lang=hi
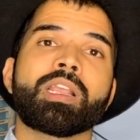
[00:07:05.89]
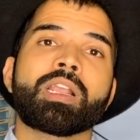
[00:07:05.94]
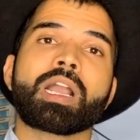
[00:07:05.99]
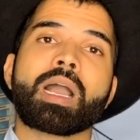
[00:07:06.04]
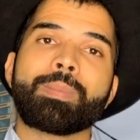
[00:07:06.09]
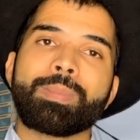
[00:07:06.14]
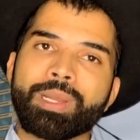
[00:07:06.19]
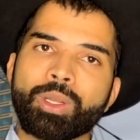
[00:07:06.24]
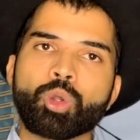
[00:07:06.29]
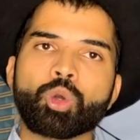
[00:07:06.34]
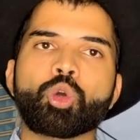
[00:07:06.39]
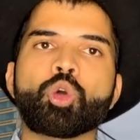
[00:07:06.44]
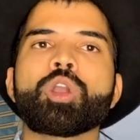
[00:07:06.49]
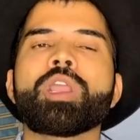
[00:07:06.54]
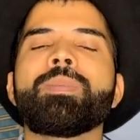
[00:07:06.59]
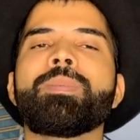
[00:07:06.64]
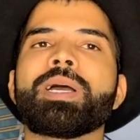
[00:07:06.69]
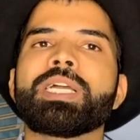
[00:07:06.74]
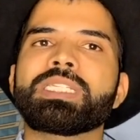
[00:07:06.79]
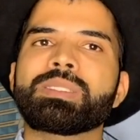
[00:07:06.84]
काफ़ी लोगों
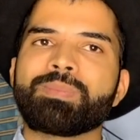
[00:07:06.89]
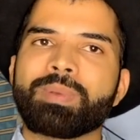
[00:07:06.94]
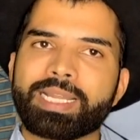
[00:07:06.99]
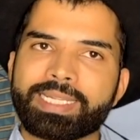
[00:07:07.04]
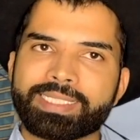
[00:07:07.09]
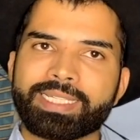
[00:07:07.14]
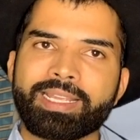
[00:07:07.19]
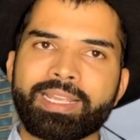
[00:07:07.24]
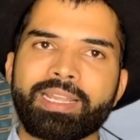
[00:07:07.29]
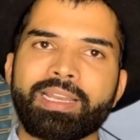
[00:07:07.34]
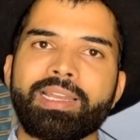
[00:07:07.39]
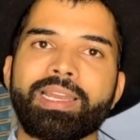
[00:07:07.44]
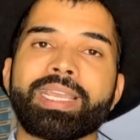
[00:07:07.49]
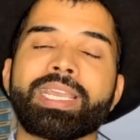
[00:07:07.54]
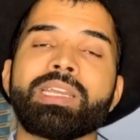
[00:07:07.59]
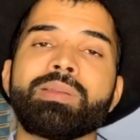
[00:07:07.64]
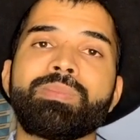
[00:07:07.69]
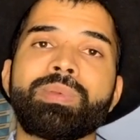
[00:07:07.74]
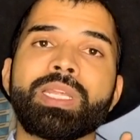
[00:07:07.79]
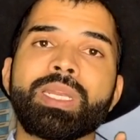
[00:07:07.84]
के पास पैसे हैं
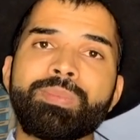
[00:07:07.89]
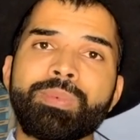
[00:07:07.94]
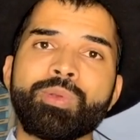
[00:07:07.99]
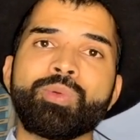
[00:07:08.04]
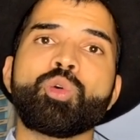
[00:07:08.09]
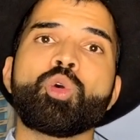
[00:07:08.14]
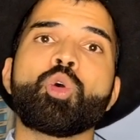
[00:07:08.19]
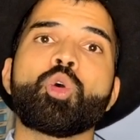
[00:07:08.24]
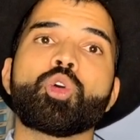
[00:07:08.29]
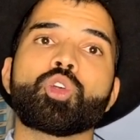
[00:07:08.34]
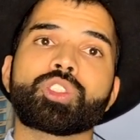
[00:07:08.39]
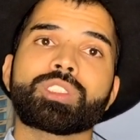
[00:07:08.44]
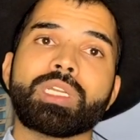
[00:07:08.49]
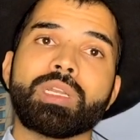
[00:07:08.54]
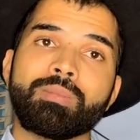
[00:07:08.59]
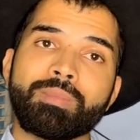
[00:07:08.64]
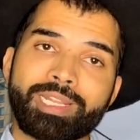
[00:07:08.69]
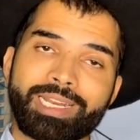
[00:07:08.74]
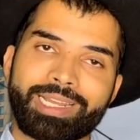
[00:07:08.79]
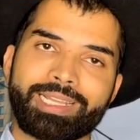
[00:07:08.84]
लेकिन फिर भी वो
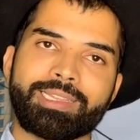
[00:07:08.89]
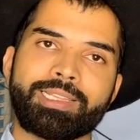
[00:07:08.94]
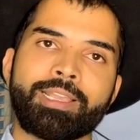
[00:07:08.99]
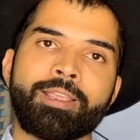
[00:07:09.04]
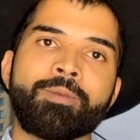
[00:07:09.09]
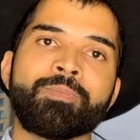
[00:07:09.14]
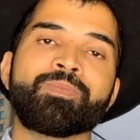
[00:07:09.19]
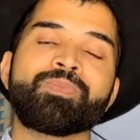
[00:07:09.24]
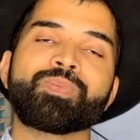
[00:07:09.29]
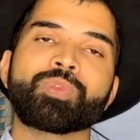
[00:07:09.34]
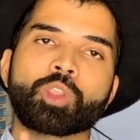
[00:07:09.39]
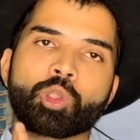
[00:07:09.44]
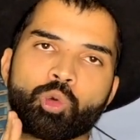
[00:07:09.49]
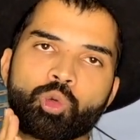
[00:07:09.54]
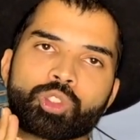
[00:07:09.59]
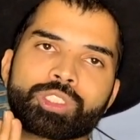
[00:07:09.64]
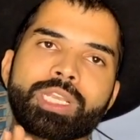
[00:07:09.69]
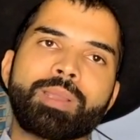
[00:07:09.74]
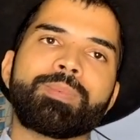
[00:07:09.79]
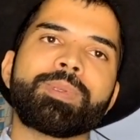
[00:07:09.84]
हॉस्टल में रहते हैं
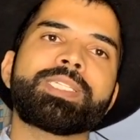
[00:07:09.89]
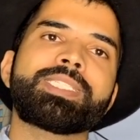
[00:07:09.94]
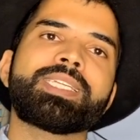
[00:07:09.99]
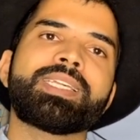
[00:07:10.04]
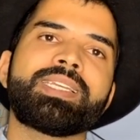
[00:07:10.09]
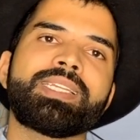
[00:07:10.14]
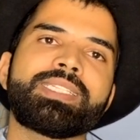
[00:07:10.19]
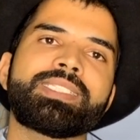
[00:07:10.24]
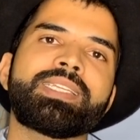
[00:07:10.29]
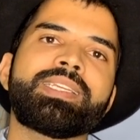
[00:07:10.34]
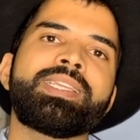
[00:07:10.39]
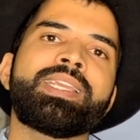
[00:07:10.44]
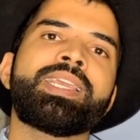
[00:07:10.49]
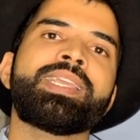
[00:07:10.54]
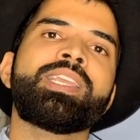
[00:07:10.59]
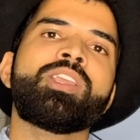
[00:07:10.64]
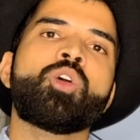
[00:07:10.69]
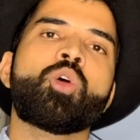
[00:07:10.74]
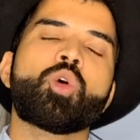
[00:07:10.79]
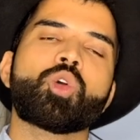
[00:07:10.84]
उसके पीछे रीज़न ये है
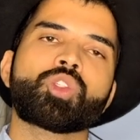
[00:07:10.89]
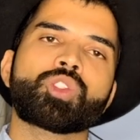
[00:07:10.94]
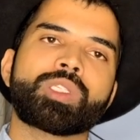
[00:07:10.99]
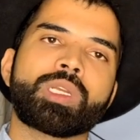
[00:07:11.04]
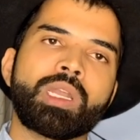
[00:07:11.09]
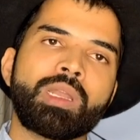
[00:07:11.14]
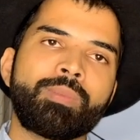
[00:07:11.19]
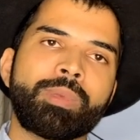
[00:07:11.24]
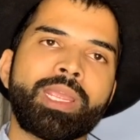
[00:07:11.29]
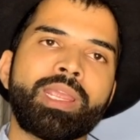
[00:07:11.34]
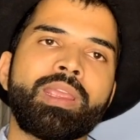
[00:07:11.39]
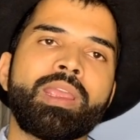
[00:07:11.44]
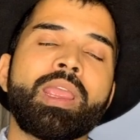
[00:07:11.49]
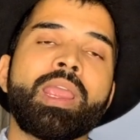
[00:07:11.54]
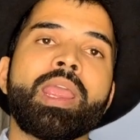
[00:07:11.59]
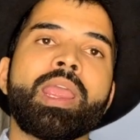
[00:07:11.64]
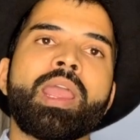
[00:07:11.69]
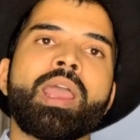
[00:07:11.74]
कि हॉस्टल में